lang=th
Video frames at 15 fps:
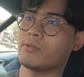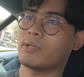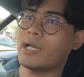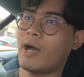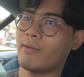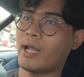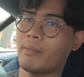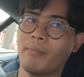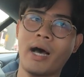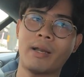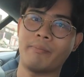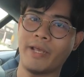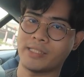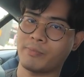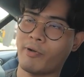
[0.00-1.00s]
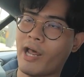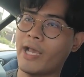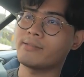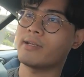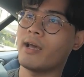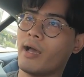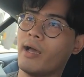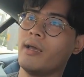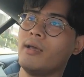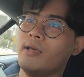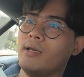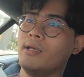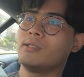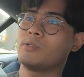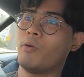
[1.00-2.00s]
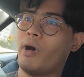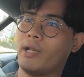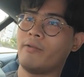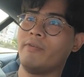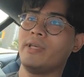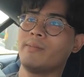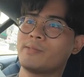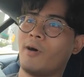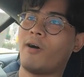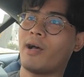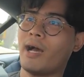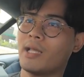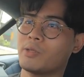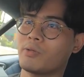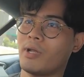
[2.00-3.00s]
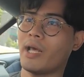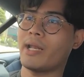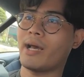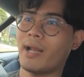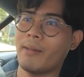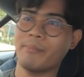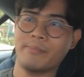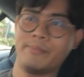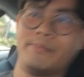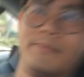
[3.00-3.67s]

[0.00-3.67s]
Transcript: 19.9 ล้านบาท Base Price นะฮะส่วน V12 ค่าตัวเท่าไหร่นะครับ